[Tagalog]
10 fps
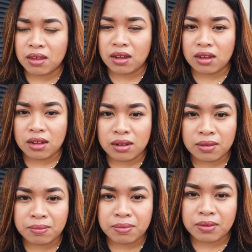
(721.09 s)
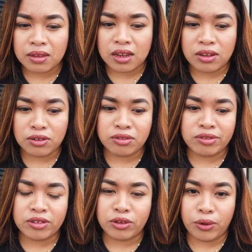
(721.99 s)
uh, ngayon.
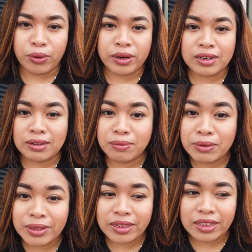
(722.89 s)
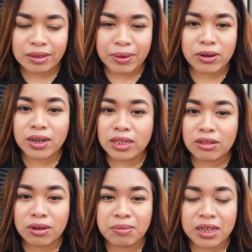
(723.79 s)
So, we will see. Pero
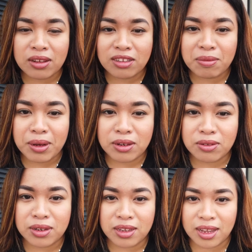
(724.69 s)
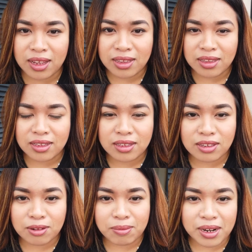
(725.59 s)
nandito kami ngayon sa balcony and
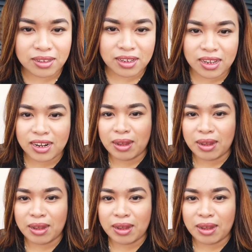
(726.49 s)
sobrang saya